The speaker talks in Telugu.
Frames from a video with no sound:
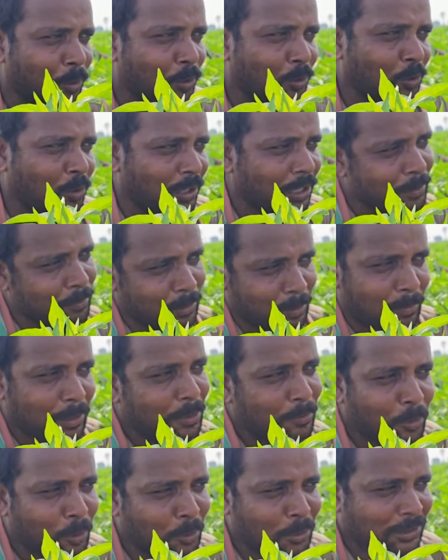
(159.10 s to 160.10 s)
పొగుడుకోవట్లా
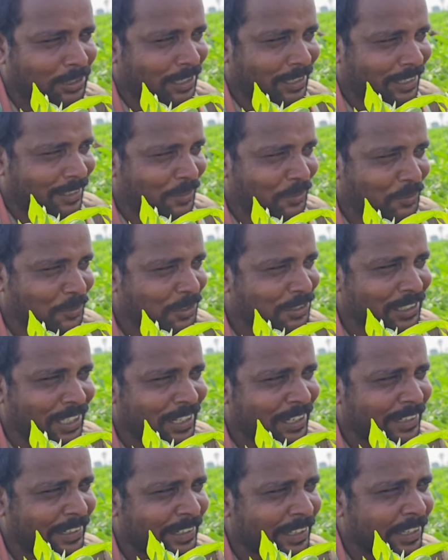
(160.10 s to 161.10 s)
మిమ్మల్ని పొగుడుతున్నాను నేను
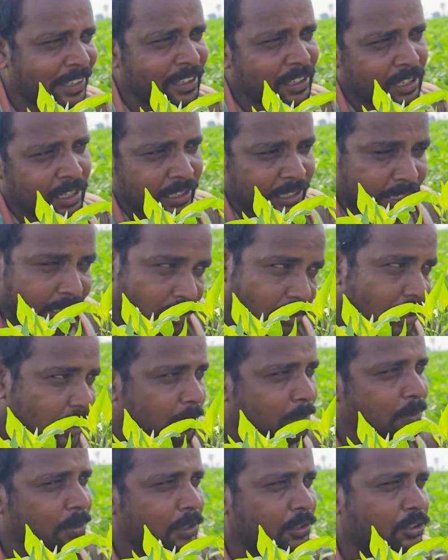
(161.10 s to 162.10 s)
ఎందుకంటే
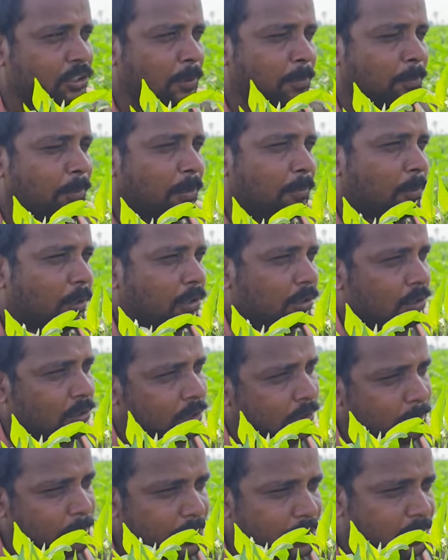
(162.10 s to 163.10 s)
కేవలం మీరు చెప్పిన
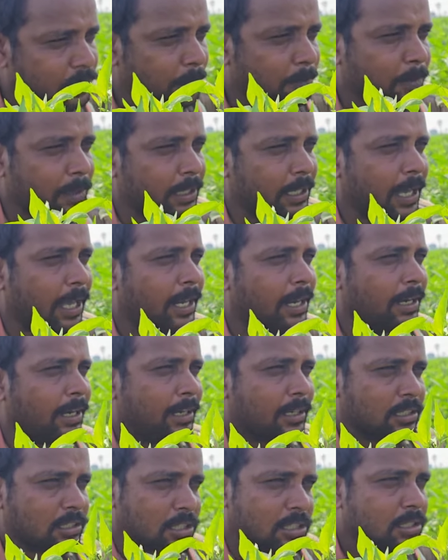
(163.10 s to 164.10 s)
మందులని మీరు చెప్పిన
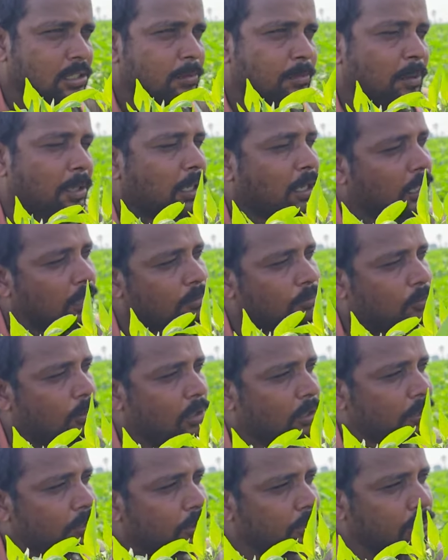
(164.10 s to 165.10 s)
క్యాలెండర్ సిస్టమ్ ప్రకారం
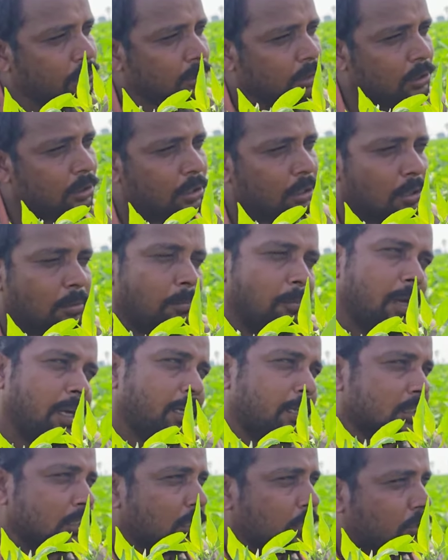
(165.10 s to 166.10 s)
ఫాలో అయ్యి
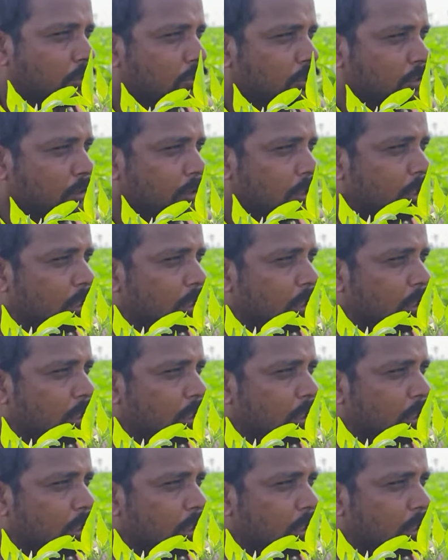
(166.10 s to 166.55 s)
బాగా రిజల్ట్ వచ్చింది